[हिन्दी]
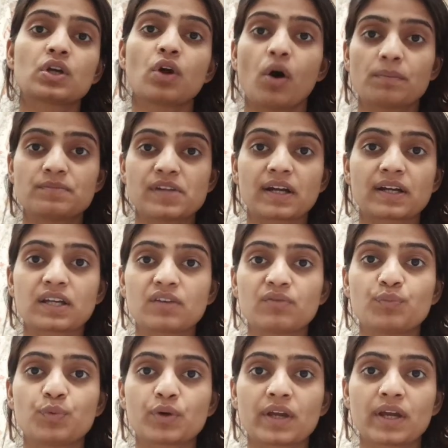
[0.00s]
हैं लोग कि
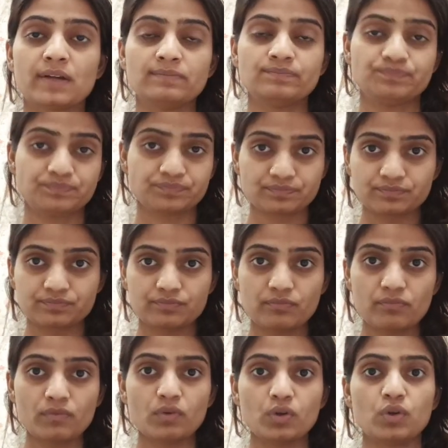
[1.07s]
ऑब्जेक्टिव बुक है
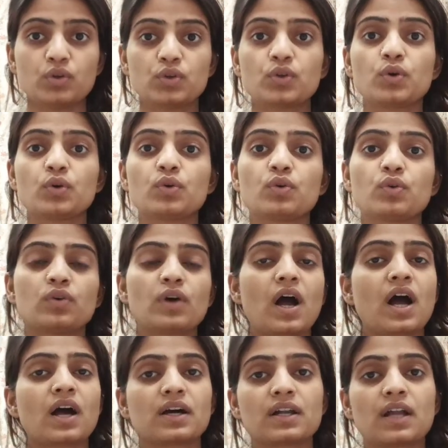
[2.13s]
तो
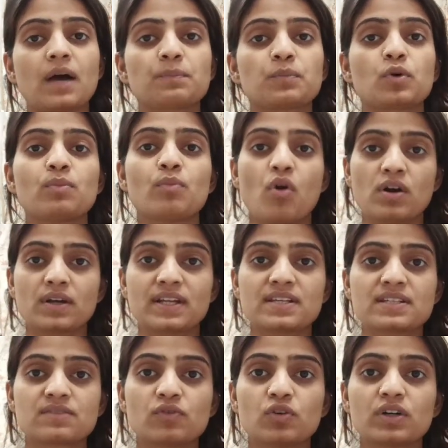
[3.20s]
अगर आपको
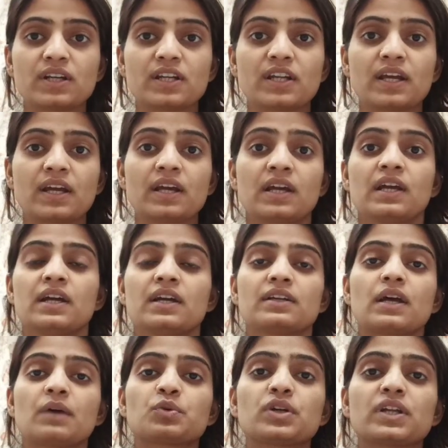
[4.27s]
मॉक टेस्ट वो करनी है
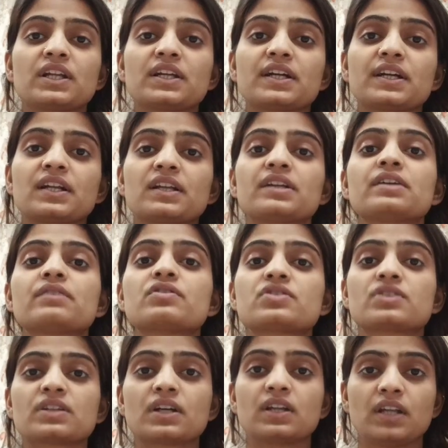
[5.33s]
या आपको डेली के
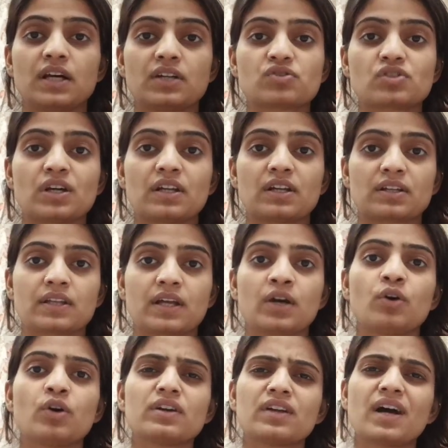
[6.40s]
डेली रिवीजन करना अच्छा
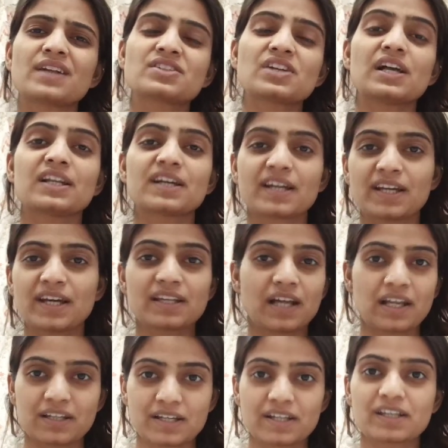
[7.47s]
लगता है और अच्छा
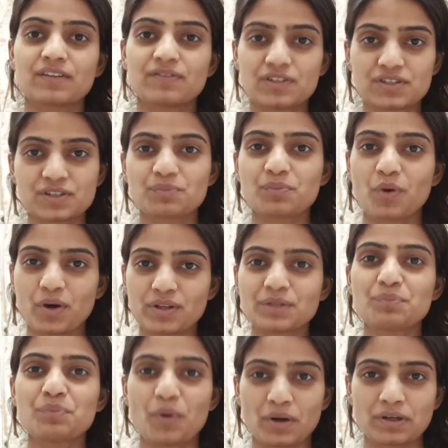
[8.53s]
लगे या ना लगे रिवीजन
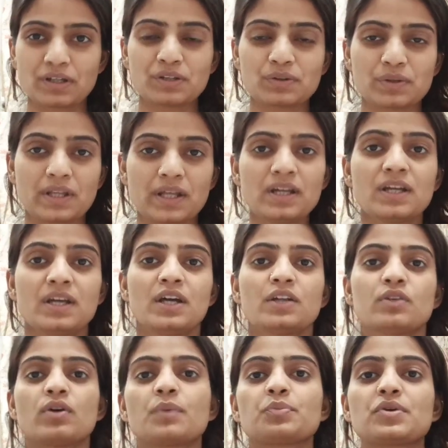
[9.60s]
बहुत इंपॉर्टेंट होता है